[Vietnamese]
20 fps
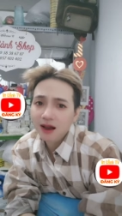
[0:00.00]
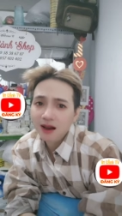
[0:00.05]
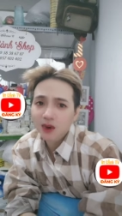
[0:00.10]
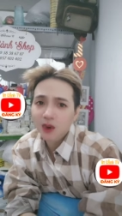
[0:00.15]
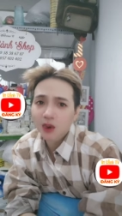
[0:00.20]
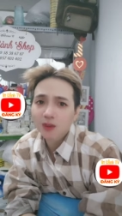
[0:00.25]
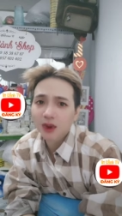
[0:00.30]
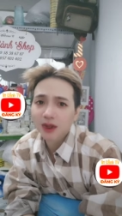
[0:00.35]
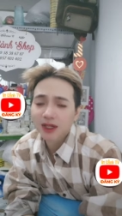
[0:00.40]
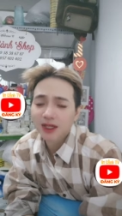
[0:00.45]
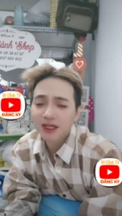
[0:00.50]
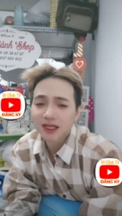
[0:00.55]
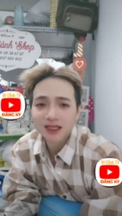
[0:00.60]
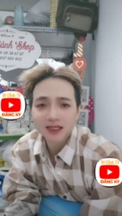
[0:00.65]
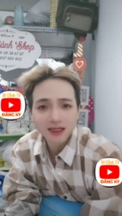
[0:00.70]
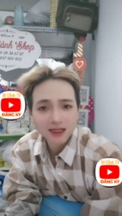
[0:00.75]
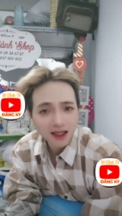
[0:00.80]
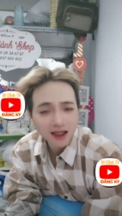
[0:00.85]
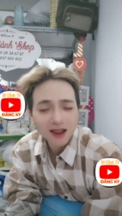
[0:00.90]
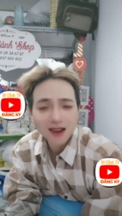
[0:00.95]
dơ luôn mọi
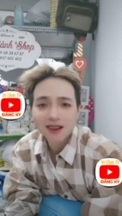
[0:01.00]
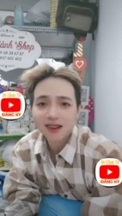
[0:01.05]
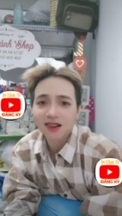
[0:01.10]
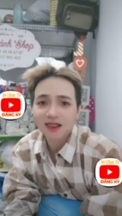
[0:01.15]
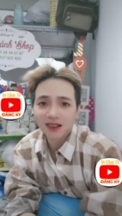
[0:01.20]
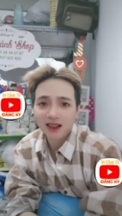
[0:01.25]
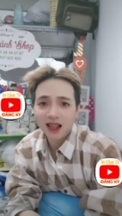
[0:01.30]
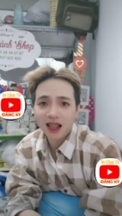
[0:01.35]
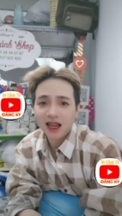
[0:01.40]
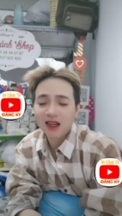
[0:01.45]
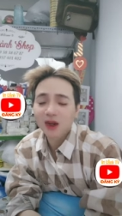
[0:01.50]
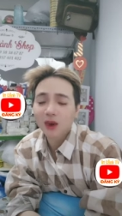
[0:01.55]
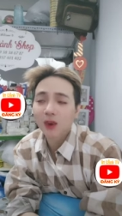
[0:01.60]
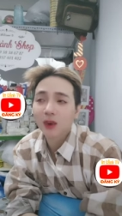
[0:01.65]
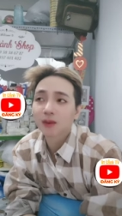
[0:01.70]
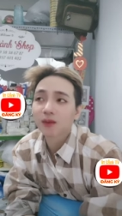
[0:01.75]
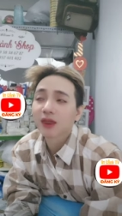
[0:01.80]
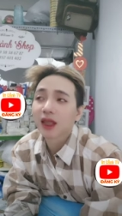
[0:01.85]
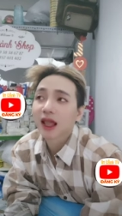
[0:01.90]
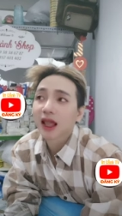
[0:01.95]
người dơ cực kỳ
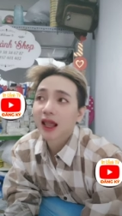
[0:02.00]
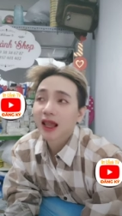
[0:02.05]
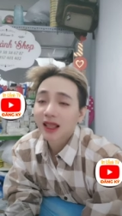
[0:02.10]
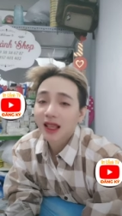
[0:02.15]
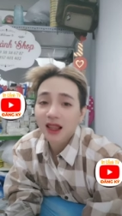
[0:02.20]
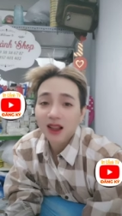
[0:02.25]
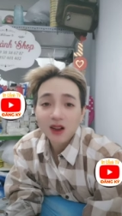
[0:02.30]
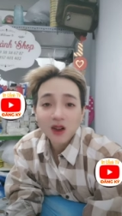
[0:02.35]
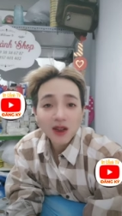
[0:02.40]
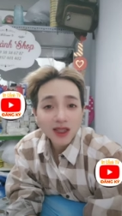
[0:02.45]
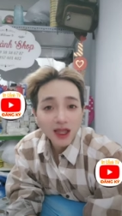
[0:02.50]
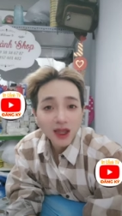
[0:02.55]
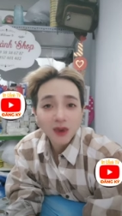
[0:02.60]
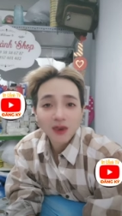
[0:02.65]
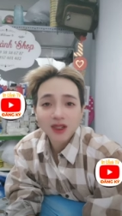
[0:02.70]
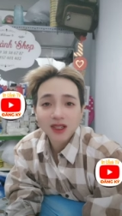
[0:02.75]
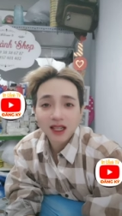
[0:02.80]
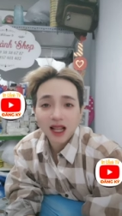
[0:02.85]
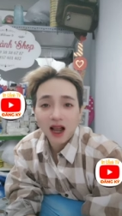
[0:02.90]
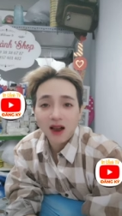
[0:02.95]
luôn thì có
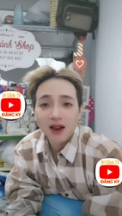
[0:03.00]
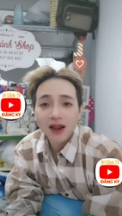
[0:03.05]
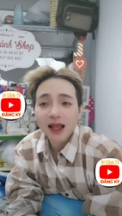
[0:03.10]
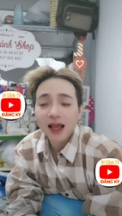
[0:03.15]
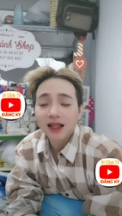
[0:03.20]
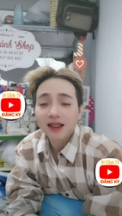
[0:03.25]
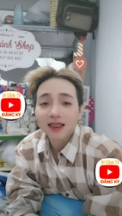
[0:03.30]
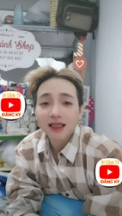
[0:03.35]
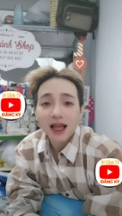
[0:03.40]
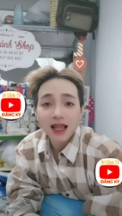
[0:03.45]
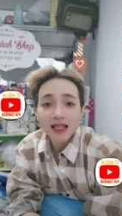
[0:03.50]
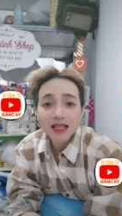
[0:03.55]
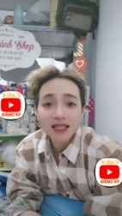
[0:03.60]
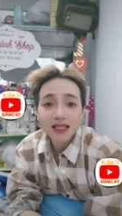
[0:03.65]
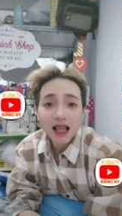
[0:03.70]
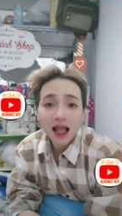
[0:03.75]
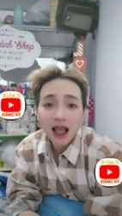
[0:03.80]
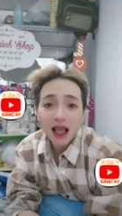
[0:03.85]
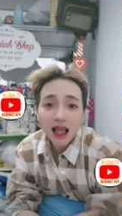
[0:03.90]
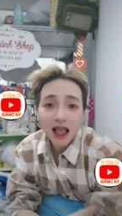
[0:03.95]
nhiều người hỏi rằng tại
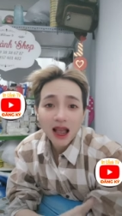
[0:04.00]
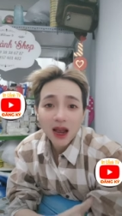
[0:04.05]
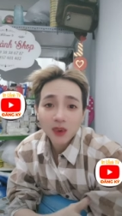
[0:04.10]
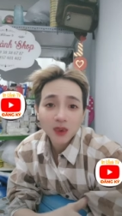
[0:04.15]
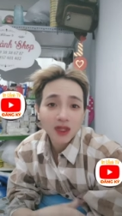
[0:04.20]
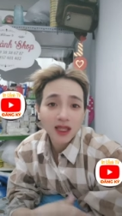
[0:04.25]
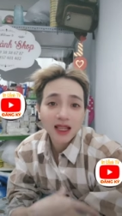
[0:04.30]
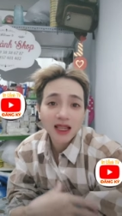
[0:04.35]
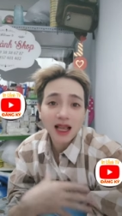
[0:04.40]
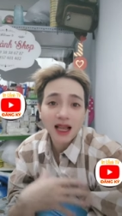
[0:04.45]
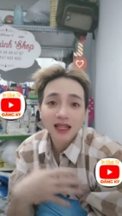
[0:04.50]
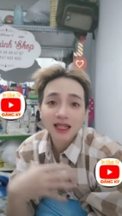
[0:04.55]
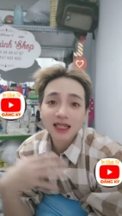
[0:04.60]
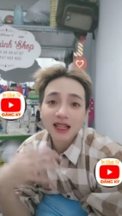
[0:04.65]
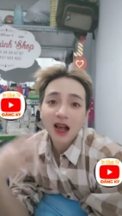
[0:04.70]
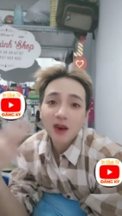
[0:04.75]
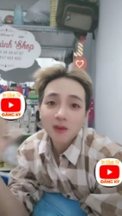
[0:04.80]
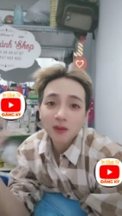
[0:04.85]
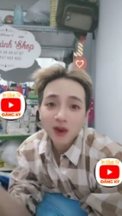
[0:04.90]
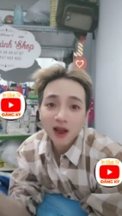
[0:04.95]
sao Trí Cảnh
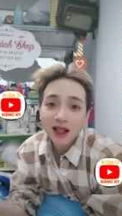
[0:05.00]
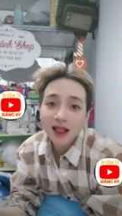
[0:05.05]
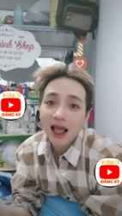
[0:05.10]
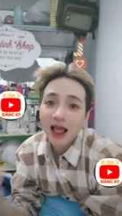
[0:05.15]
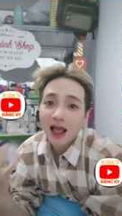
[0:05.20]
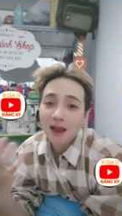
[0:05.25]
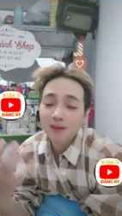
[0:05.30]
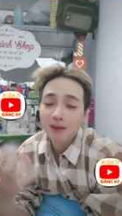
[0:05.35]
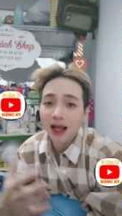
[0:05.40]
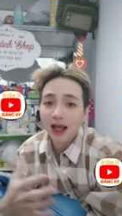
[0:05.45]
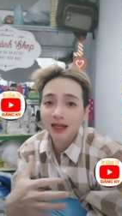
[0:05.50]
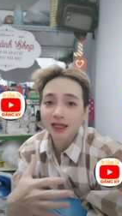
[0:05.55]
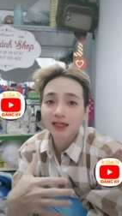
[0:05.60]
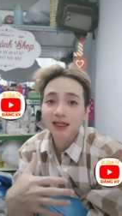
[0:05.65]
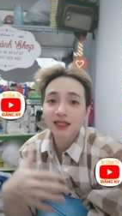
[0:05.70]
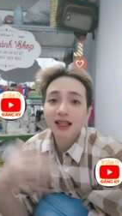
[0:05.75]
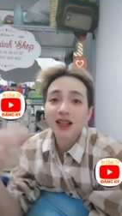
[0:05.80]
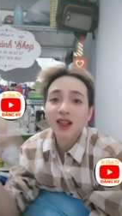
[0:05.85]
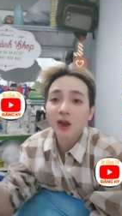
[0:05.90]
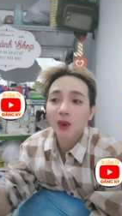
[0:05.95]
không có làm
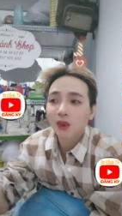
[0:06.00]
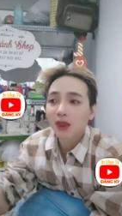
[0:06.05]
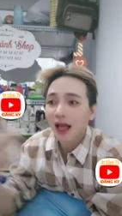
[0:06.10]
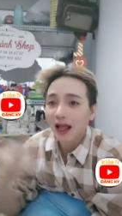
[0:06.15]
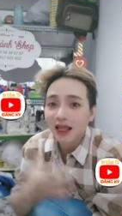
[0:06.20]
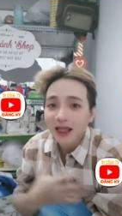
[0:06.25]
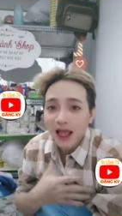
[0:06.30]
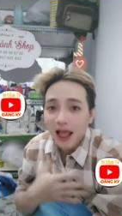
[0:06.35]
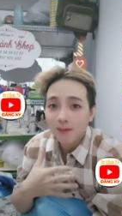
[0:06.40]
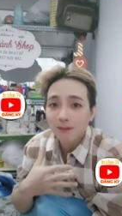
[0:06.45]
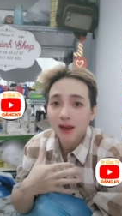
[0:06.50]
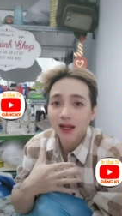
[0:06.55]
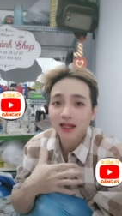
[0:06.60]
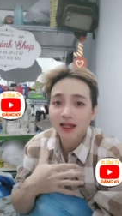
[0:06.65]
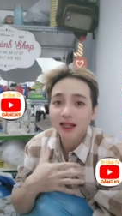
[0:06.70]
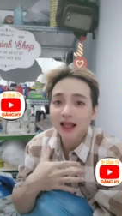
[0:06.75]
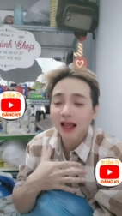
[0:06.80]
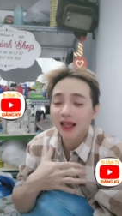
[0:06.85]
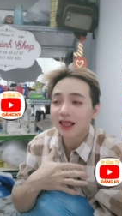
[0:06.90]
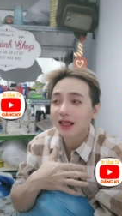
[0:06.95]
ảnh ví dụ như ảnh làm
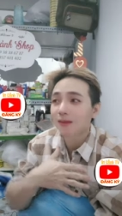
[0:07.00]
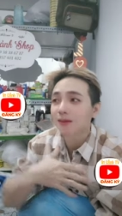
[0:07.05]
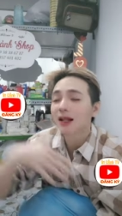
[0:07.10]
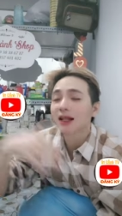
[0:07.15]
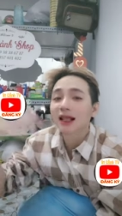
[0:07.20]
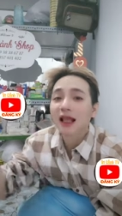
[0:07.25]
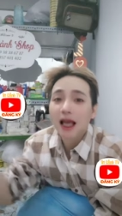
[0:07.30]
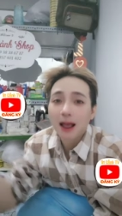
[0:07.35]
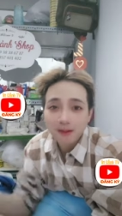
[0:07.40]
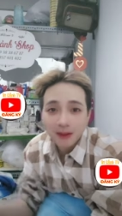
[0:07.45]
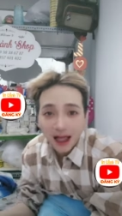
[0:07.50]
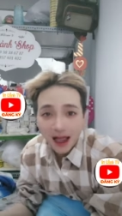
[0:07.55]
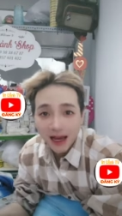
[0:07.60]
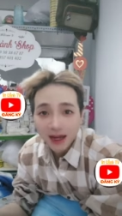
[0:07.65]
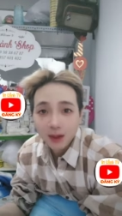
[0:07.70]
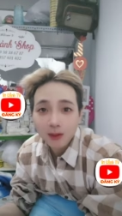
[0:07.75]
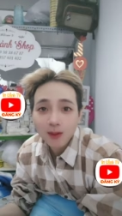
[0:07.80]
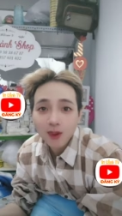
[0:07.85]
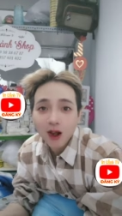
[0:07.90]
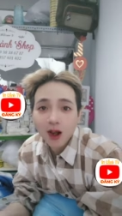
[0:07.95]
mình như vậy thì mình làm
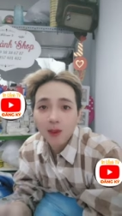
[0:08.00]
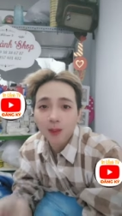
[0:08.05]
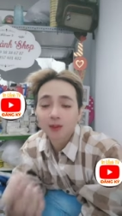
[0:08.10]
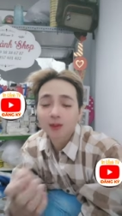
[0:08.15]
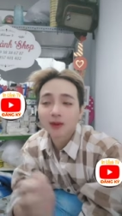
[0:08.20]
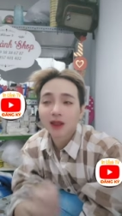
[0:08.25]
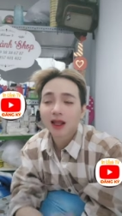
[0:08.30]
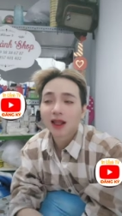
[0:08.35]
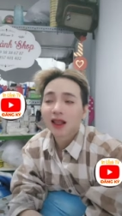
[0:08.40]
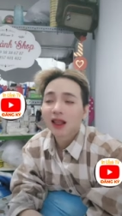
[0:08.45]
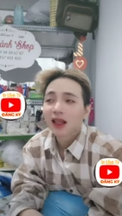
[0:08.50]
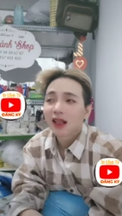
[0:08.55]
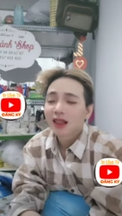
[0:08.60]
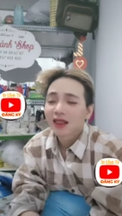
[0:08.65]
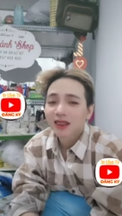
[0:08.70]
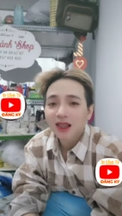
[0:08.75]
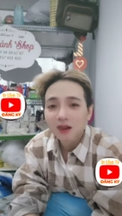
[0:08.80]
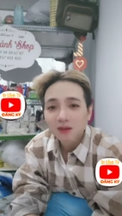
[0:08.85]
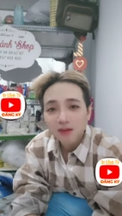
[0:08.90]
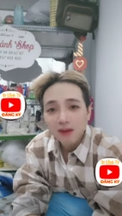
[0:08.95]
lại đúng không
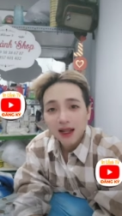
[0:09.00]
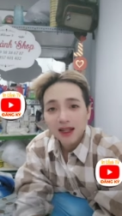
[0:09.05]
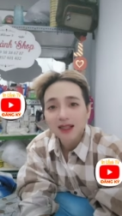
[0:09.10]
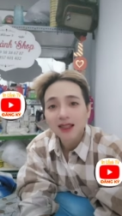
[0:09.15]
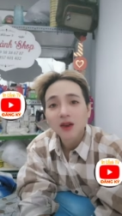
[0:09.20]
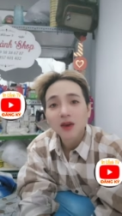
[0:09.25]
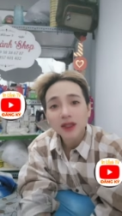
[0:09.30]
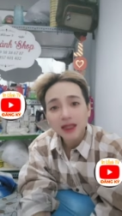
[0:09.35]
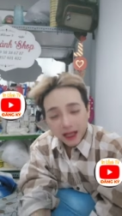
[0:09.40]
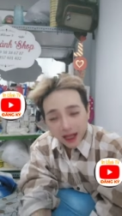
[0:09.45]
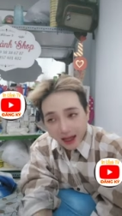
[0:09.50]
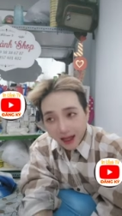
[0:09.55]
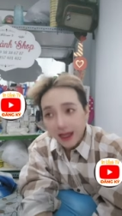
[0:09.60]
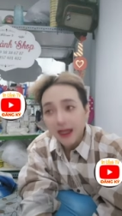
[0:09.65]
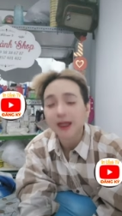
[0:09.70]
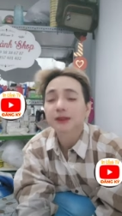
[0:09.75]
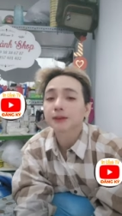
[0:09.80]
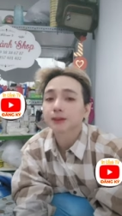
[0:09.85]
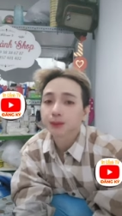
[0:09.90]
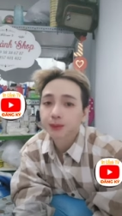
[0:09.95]
nhưng mà nói
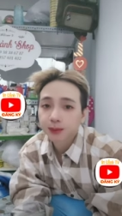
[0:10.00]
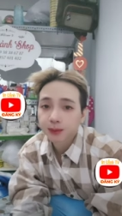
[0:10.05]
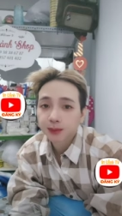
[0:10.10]
thiệt